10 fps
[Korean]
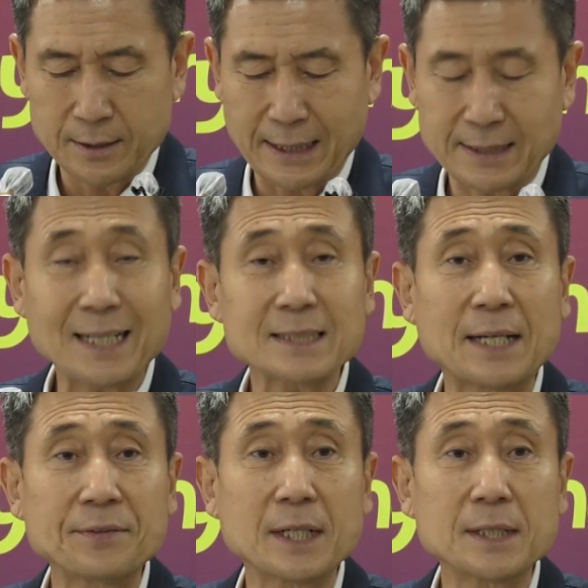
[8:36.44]
대상
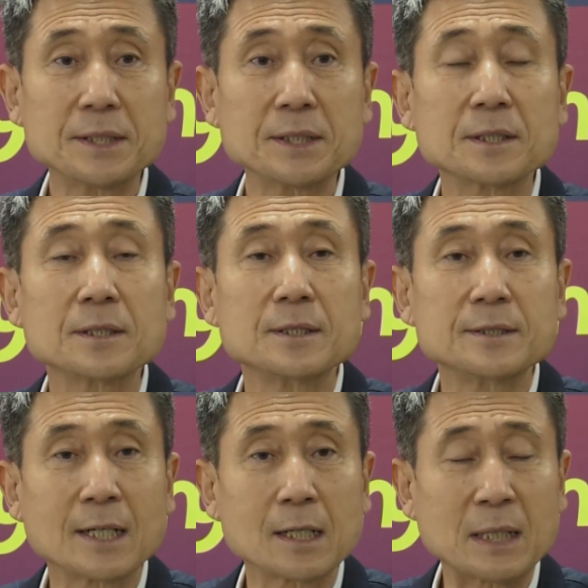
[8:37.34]
산단은
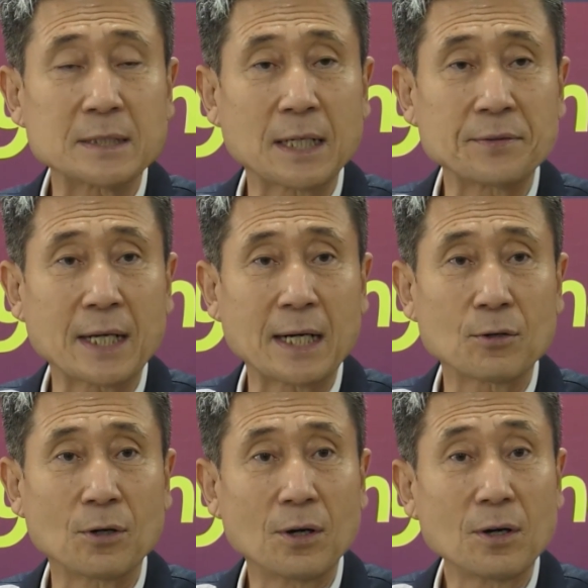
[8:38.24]
영일만
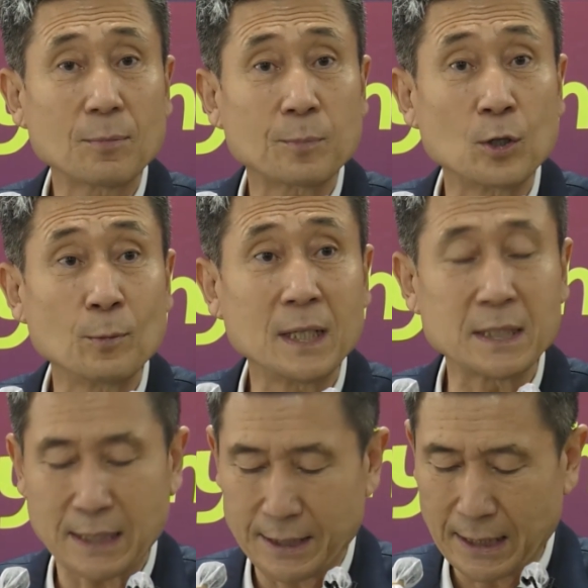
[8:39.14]
산단하고 블루밸리
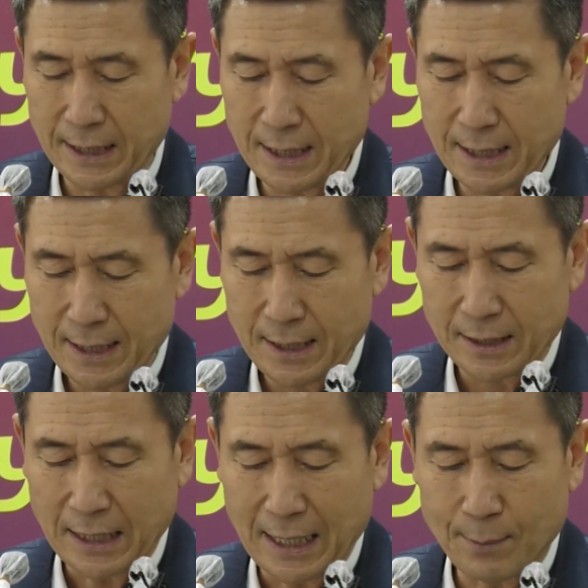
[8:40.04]
산단이
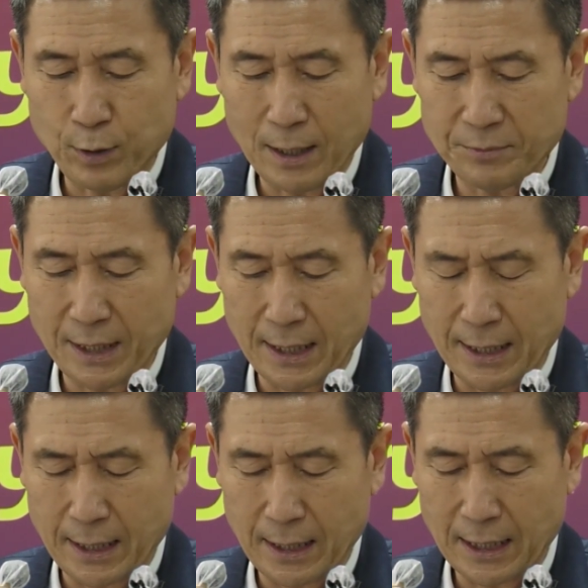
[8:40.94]
다
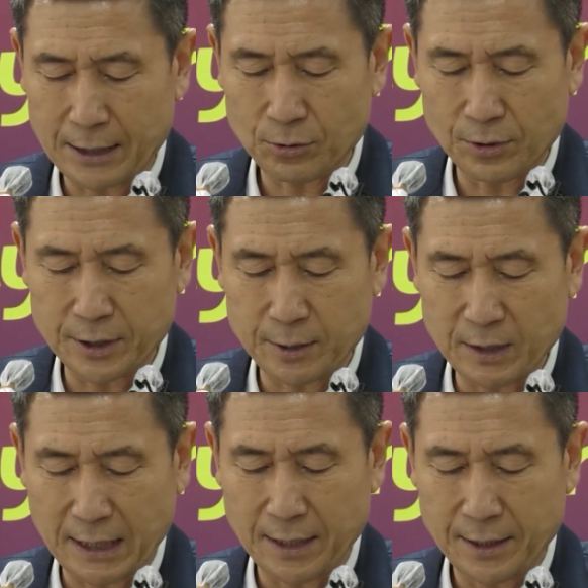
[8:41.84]
포함되어 가지고
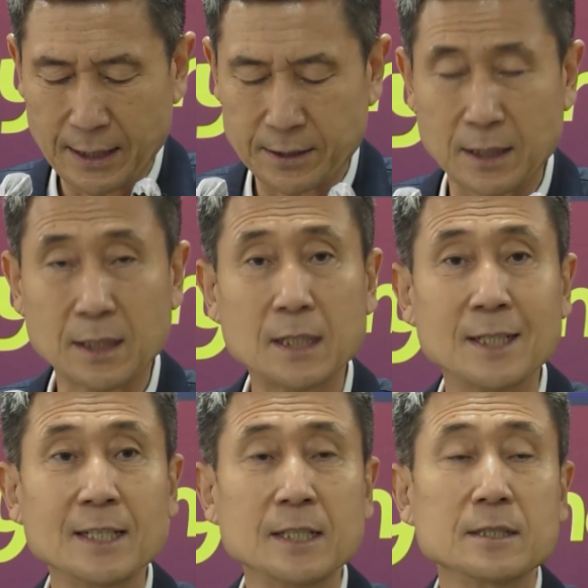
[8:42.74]
있습니다. 그래서
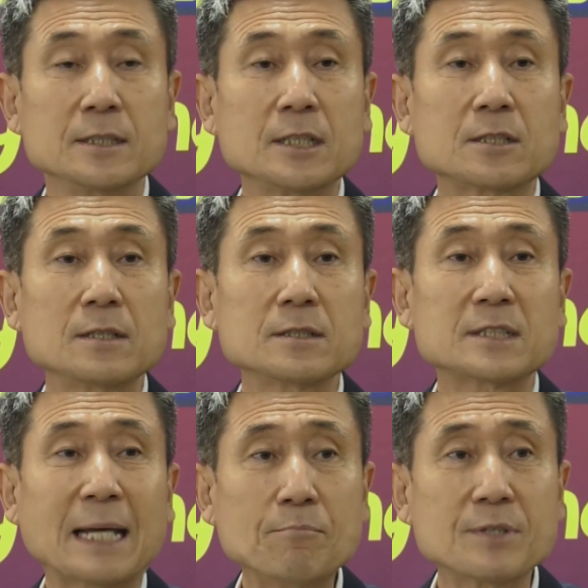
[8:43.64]

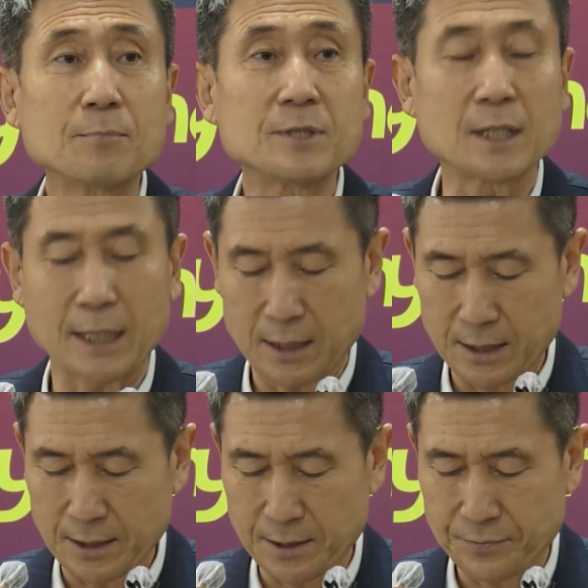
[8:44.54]
이천삼십
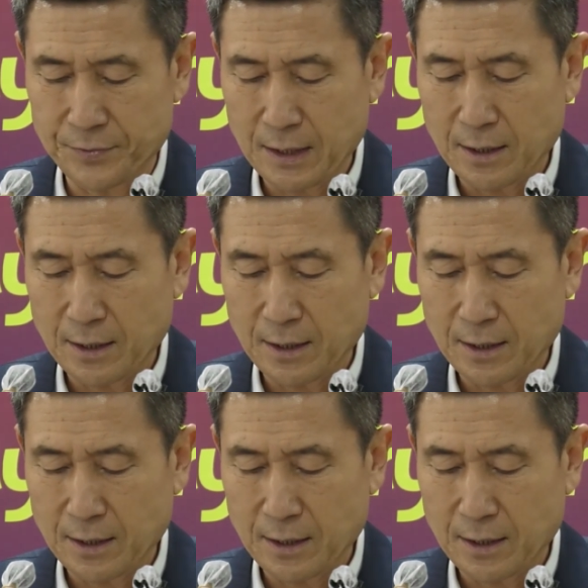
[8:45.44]
년에는